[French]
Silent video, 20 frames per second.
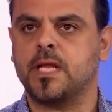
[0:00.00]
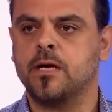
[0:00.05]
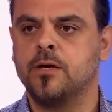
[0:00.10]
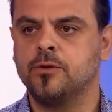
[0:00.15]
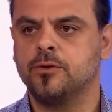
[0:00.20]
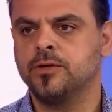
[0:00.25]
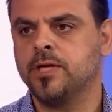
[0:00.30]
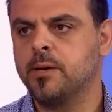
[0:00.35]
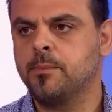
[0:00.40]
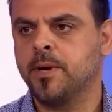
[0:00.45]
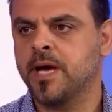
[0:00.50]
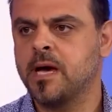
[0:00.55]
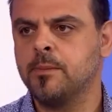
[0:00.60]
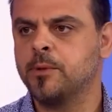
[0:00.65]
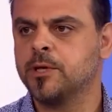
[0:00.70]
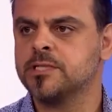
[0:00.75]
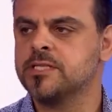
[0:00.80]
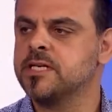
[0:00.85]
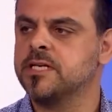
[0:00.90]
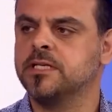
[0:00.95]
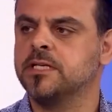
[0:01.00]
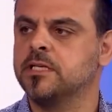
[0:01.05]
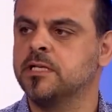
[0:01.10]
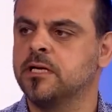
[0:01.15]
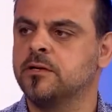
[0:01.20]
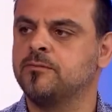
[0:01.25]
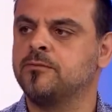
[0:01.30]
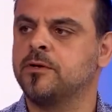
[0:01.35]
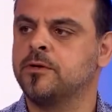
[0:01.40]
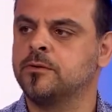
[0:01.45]
On était prêt à procéder.
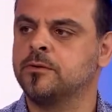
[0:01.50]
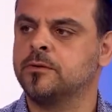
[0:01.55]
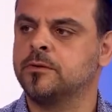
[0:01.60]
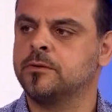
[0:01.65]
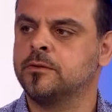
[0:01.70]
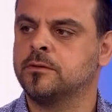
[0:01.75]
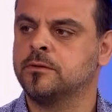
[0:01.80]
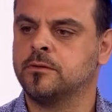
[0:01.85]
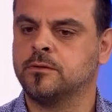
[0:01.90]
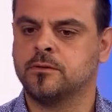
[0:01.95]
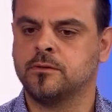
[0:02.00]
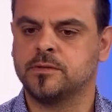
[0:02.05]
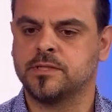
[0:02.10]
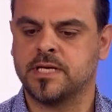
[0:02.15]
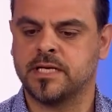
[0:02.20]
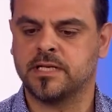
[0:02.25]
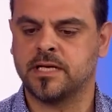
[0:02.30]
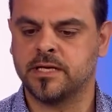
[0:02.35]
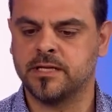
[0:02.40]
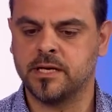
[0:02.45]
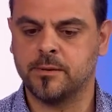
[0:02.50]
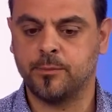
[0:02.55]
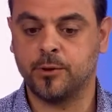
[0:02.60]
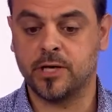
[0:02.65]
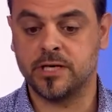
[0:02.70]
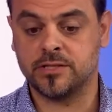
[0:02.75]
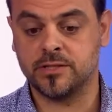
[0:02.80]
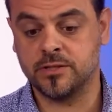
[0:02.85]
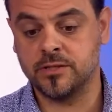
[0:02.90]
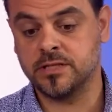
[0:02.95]
Dans le fond, là, on s'attendait
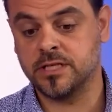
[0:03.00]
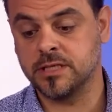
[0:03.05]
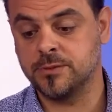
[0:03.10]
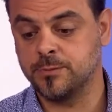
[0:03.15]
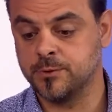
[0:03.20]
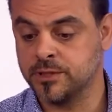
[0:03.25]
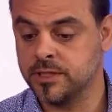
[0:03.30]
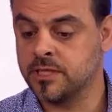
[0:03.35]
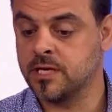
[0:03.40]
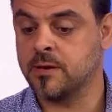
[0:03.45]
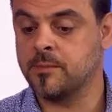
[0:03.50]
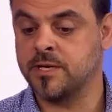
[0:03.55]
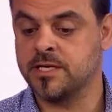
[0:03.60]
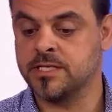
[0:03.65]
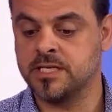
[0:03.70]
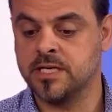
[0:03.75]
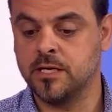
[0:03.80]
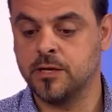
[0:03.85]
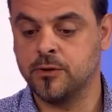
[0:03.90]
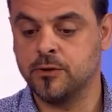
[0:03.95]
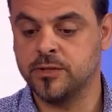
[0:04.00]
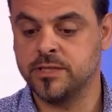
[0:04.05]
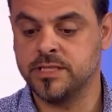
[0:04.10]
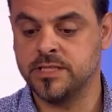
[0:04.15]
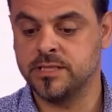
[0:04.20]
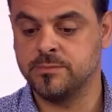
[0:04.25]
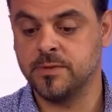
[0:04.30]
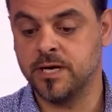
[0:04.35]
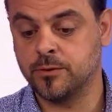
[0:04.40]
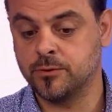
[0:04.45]
pas à ça. C'était supposé de commencer
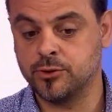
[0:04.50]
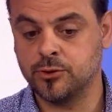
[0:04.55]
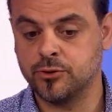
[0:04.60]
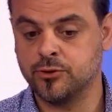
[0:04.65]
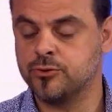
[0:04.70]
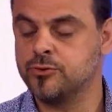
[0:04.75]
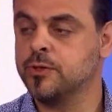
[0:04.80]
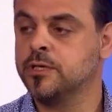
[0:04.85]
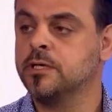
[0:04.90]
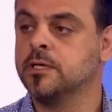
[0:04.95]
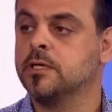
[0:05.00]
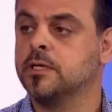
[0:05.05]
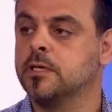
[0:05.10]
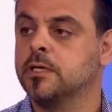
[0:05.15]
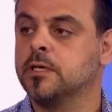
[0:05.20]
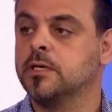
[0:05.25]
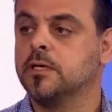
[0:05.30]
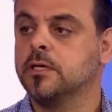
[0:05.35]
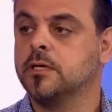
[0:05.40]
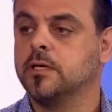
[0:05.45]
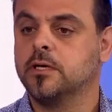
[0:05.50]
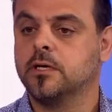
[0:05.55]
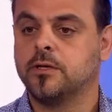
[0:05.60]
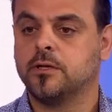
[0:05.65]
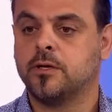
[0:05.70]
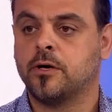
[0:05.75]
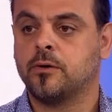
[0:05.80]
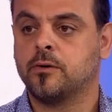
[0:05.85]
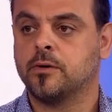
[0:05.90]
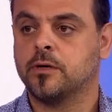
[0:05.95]
lundi, bien aujourd'hui.
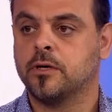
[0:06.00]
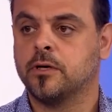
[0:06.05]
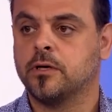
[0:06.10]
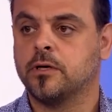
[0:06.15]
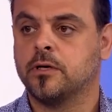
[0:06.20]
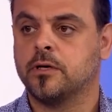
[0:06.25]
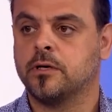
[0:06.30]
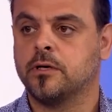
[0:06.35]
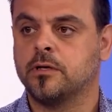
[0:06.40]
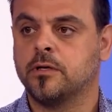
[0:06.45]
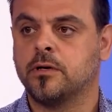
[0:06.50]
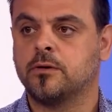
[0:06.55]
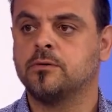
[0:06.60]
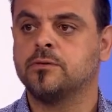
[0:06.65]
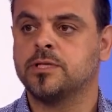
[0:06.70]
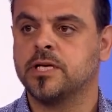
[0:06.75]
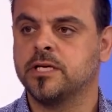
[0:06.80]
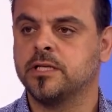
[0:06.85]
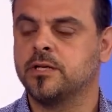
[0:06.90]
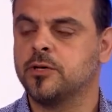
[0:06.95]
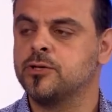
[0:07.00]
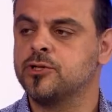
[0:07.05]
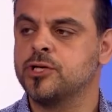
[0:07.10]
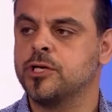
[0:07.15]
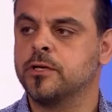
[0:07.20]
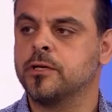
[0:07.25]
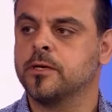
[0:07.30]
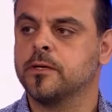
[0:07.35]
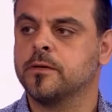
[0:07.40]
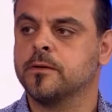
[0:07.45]
Donc, euh, non, ça a été un
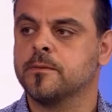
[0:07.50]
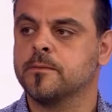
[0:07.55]
choc.